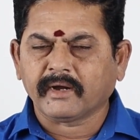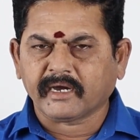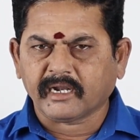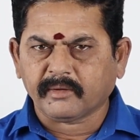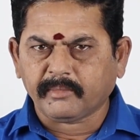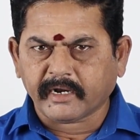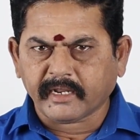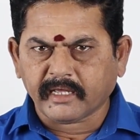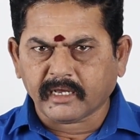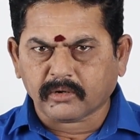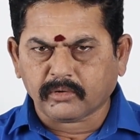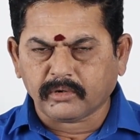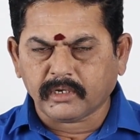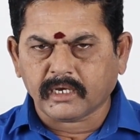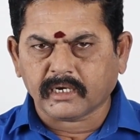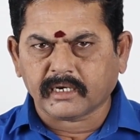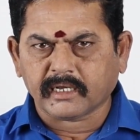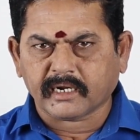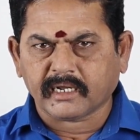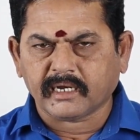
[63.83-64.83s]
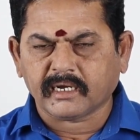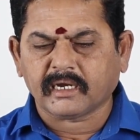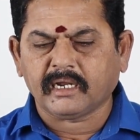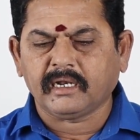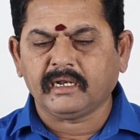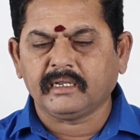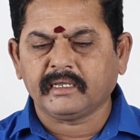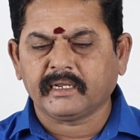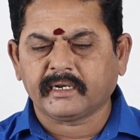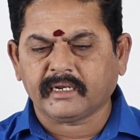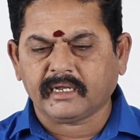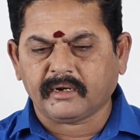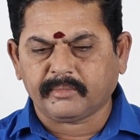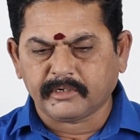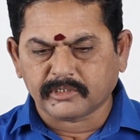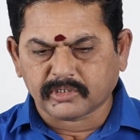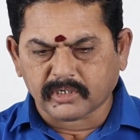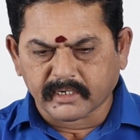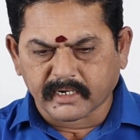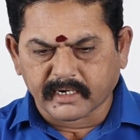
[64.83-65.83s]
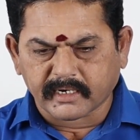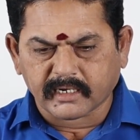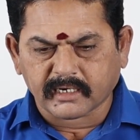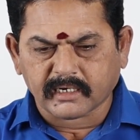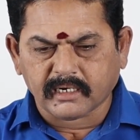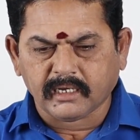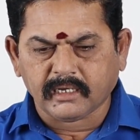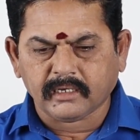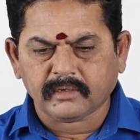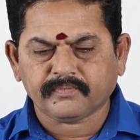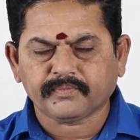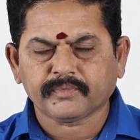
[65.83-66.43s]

வக்ரம் அடையக்கூடிய கிரகங்கள் என்ன அப்படின்னு சொல்லி கேட்டிங்கன்னா